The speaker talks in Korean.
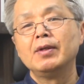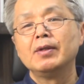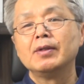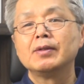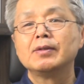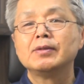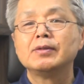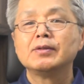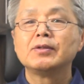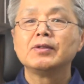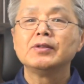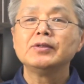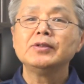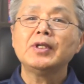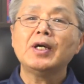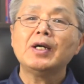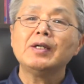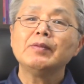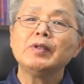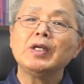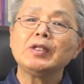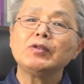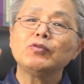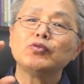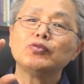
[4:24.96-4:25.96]
그런
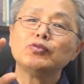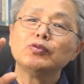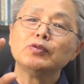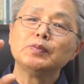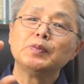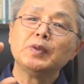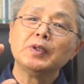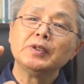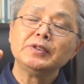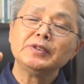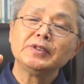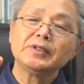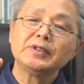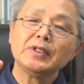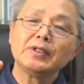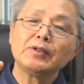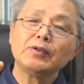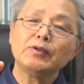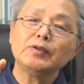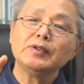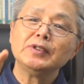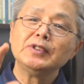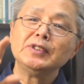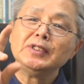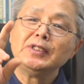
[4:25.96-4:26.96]
다음에 두
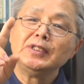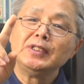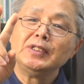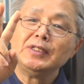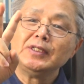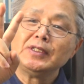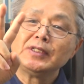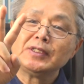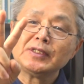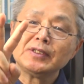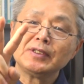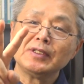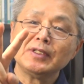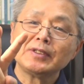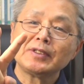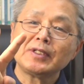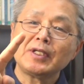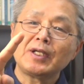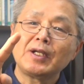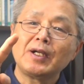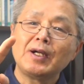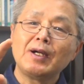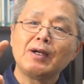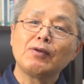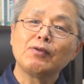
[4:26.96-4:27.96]
번째로 이 인칭을
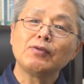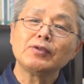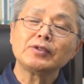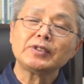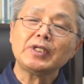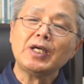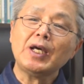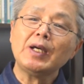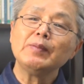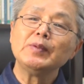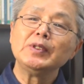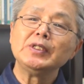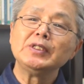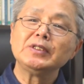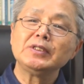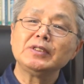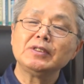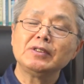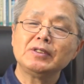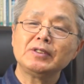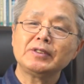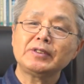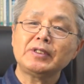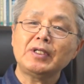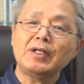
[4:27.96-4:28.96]
사랑하고 삼
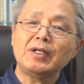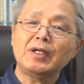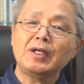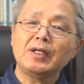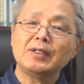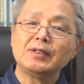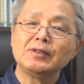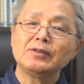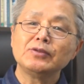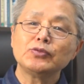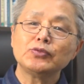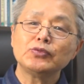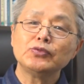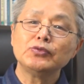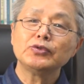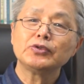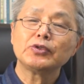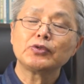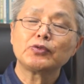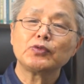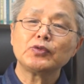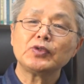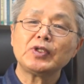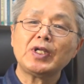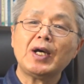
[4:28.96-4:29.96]
인칭을 사랑하는
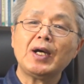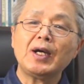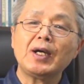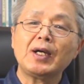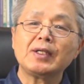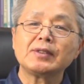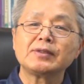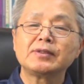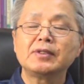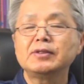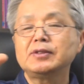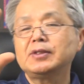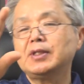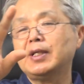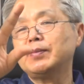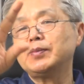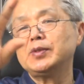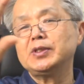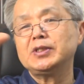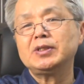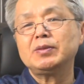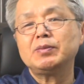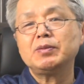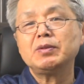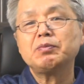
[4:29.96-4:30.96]
순서로 나아가서
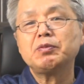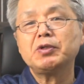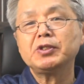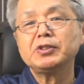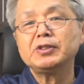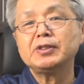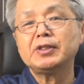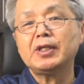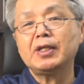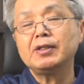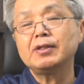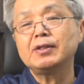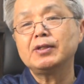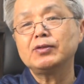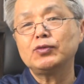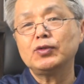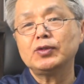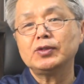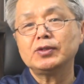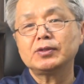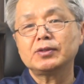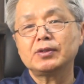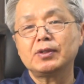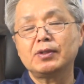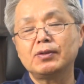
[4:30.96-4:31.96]
자비심이 퍼진다, 이렇게 되어
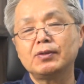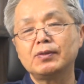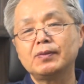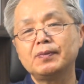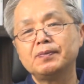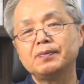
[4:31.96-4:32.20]
있어요.